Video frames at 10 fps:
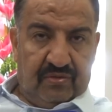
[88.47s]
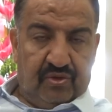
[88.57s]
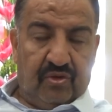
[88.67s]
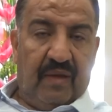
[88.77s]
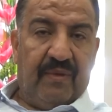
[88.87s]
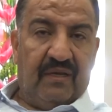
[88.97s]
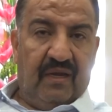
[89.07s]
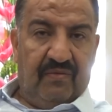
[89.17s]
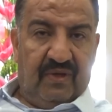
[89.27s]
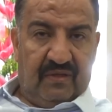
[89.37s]
Çok
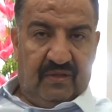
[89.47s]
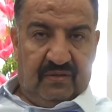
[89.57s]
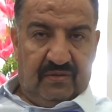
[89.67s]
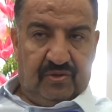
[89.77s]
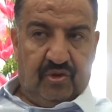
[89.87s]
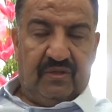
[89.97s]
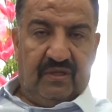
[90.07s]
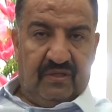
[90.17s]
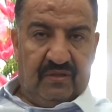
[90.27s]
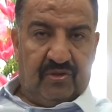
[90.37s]
emekler verdik, çok
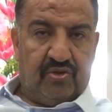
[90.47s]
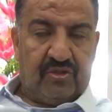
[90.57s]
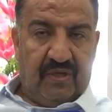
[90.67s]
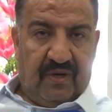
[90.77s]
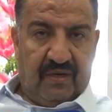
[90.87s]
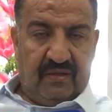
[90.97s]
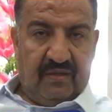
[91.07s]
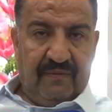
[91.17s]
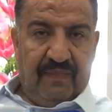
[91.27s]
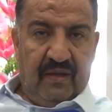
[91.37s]
dedindik, çok çabaladık.